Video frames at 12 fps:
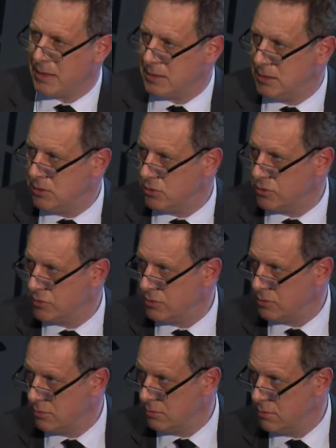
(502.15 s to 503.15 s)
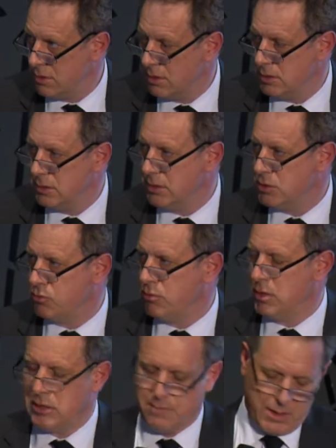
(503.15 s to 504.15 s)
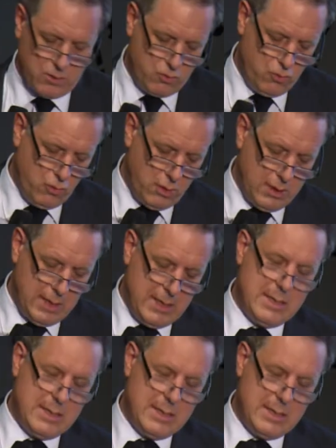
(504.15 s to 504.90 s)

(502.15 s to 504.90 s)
pertinence des soins et des parcours.